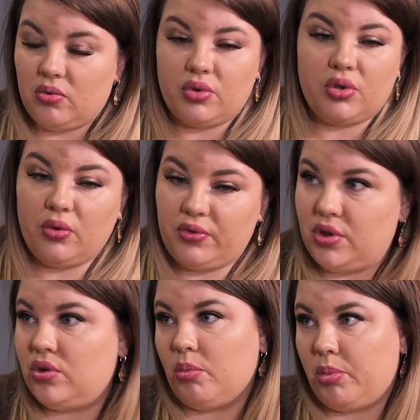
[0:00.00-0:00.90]
ушло
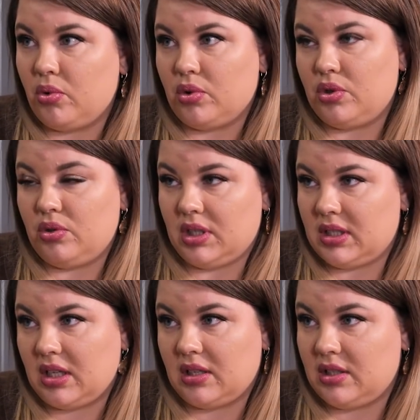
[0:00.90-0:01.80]
все полностью, я
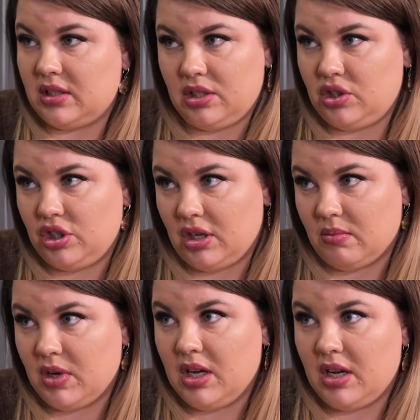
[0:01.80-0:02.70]
осталась ни с чем